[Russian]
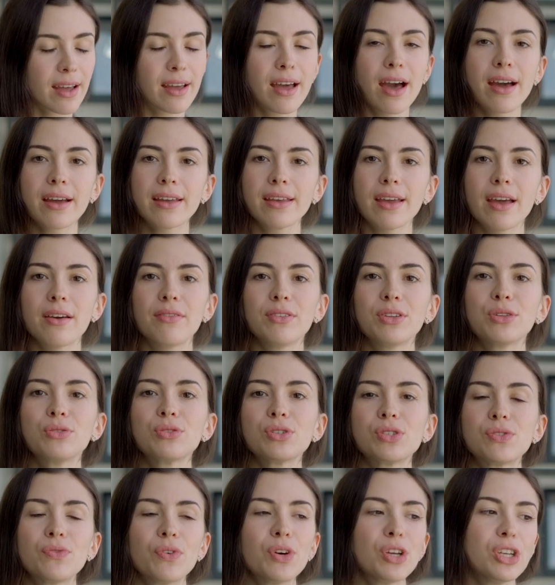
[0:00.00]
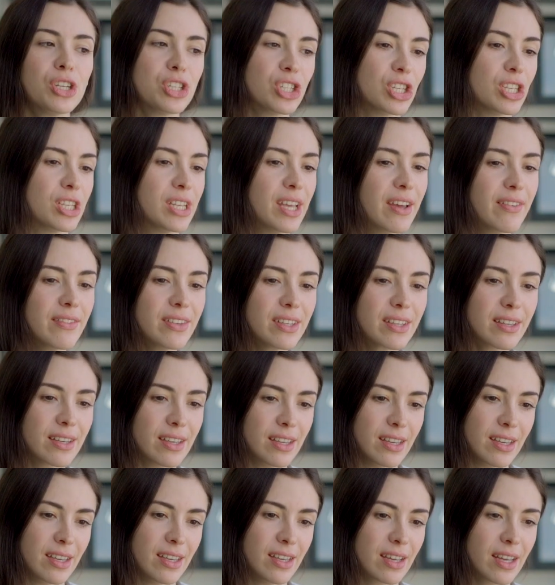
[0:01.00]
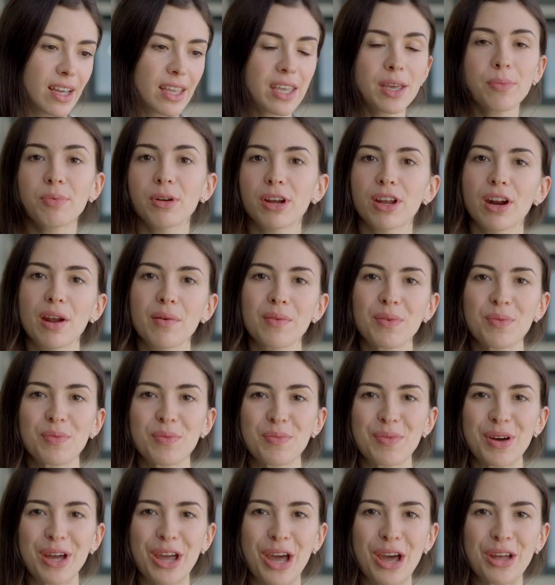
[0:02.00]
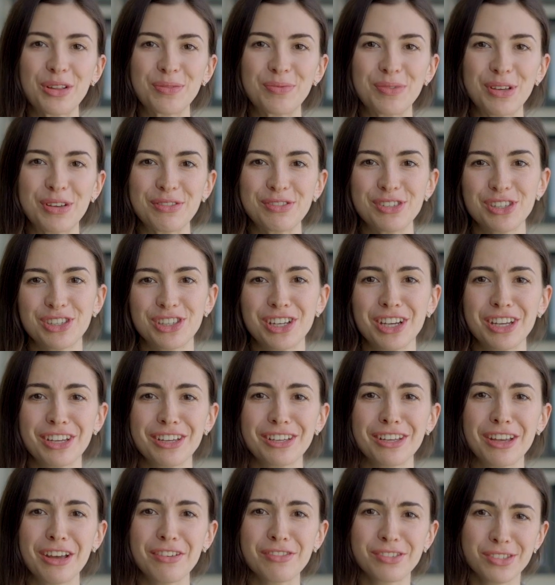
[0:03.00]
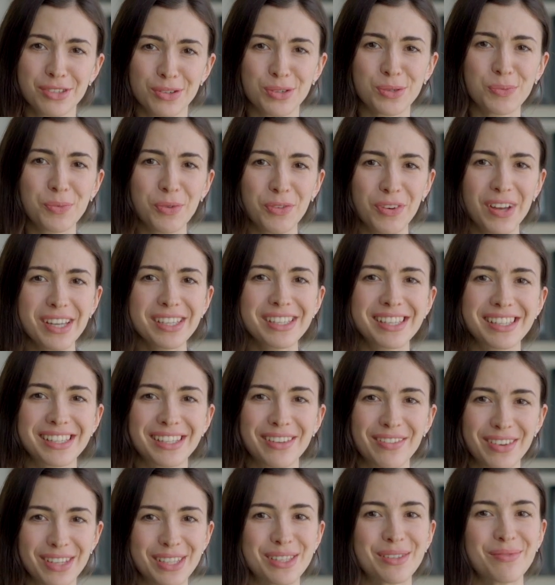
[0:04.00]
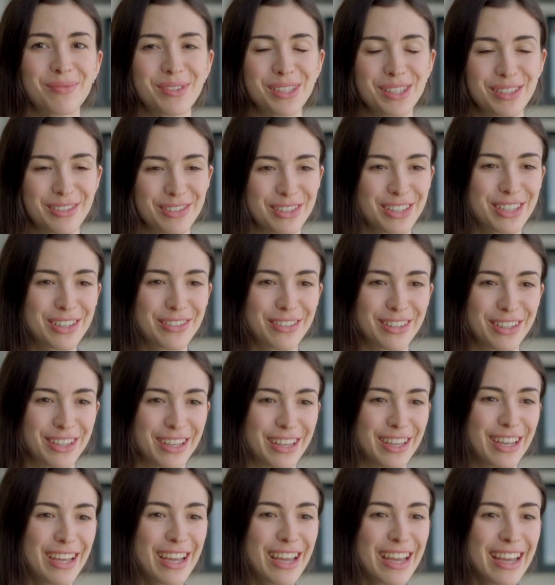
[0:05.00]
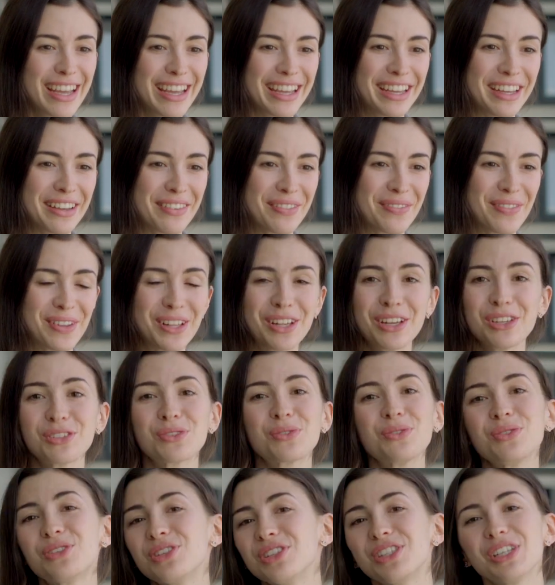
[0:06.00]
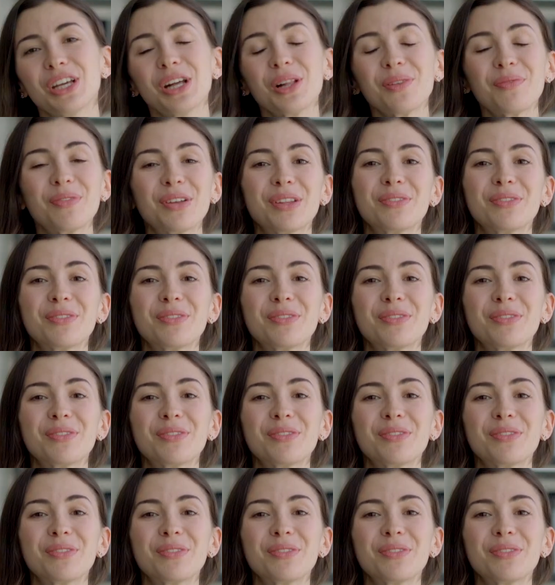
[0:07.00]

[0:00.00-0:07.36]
как я веду свой ежедневник и какие программы помогают мне в течение дня все успевать, оставаться мотивированной и выполнять кучу дел.